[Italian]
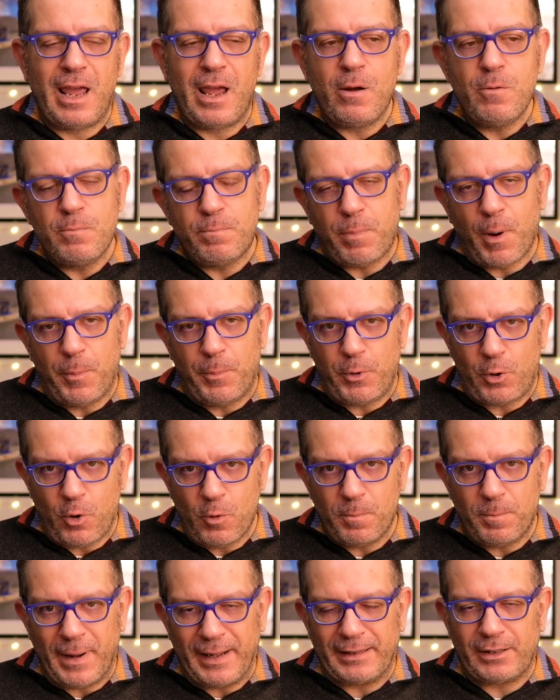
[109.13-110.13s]
è un po' più
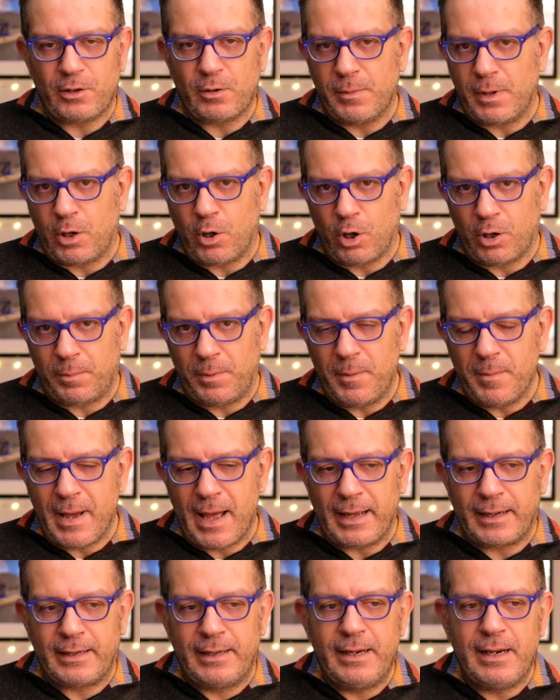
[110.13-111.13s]
compatta come corpi
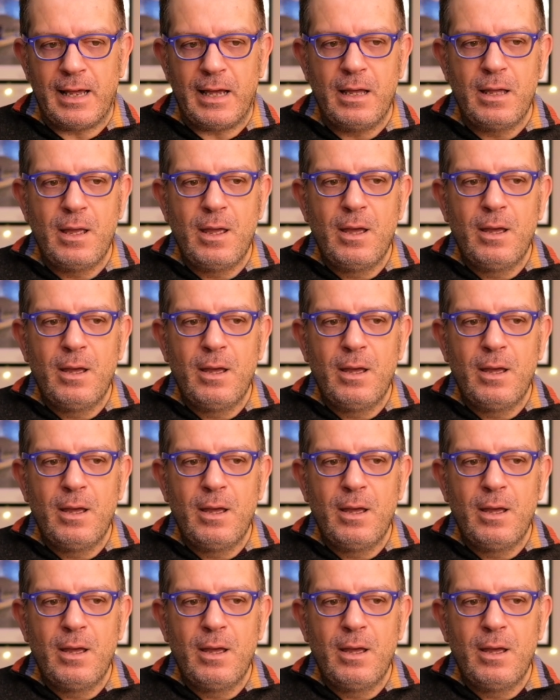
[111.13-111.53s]
macchina,